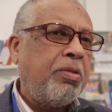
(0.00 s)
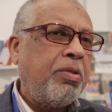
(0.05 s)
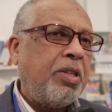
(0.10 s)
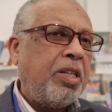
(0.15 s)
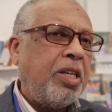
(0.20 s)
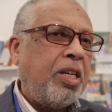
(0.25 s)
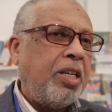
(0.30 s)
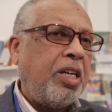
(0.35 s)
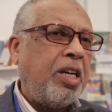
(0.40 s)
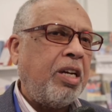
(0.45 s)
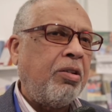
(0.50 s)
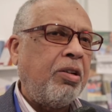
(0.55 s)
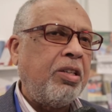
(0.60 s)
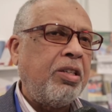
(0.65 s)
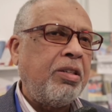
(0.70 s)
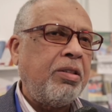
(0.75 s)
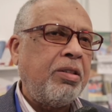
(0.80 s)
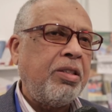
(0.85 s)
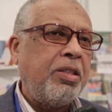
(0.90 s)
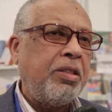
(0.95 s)
يعني
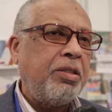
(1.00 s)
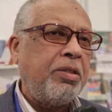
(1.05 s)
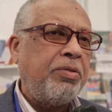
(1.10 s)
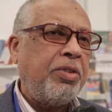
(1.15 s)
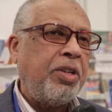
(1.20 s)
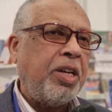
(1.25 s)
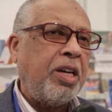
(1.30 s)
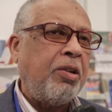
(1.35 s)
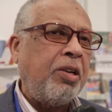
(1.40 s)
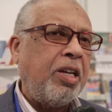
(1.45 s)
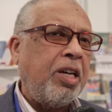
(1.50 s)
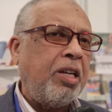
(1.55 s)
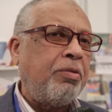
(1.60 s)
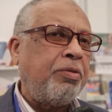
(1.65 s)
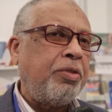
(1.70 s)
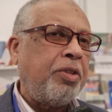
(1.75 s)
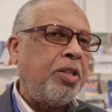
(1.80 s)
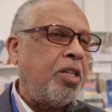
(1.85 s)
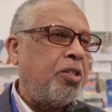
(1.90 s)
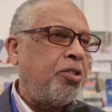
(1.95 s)
حوالي في حوالي
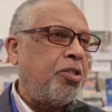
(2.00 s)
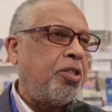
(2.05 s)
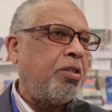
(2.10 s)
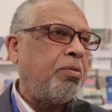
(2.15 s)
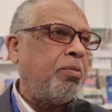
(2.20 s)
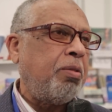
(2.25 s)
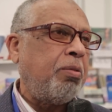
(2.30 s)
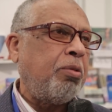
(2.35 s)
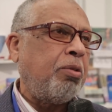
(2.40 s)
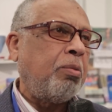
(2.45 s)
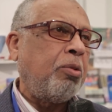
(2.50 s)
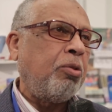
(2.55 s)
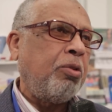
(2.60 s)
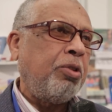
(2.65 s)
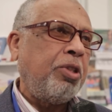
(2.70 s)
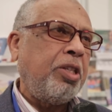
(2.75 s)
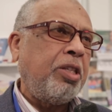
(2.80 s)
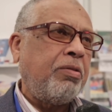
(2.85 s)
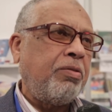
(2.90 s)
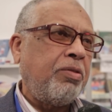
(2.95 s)
ألف ناشر بيبقوا
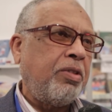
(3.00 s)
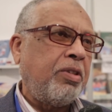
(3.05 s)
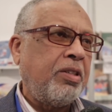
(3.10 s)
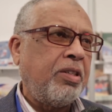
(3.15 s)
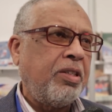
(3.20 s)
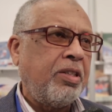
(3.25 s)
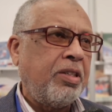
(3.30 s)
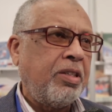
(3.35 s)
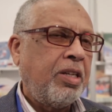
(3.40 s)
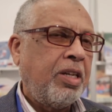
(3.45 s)
موجودين في